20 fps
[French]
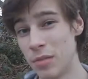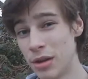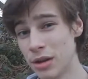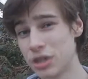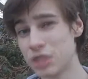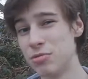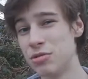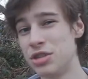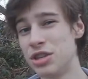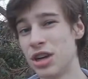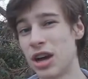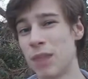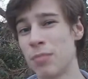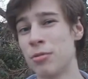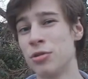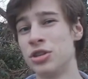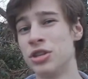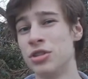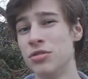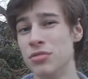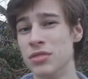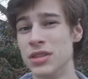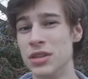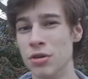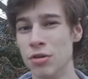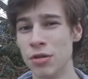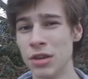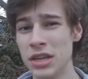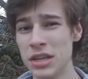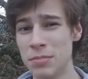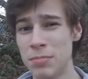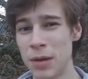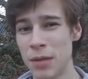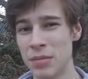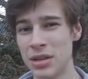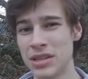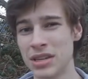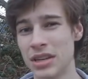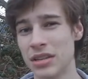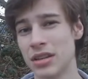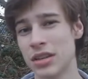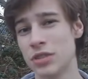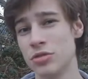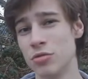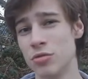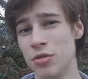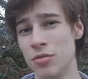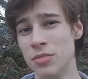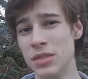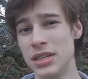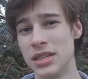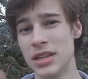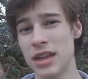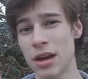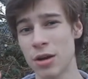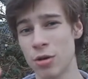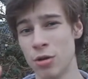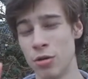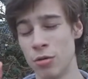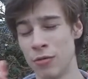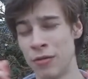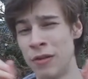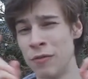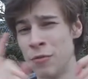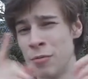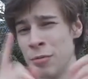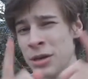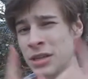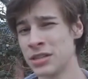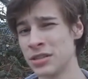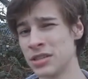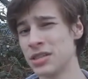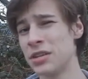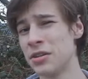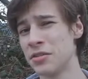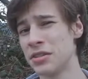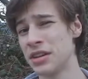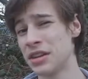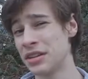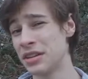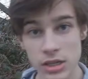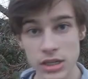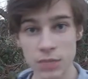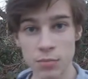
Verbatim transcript: ben, je me suis rapproché d'une théorie qui permettrait de résoudre le mystère que l'on va vous présenter en dernier.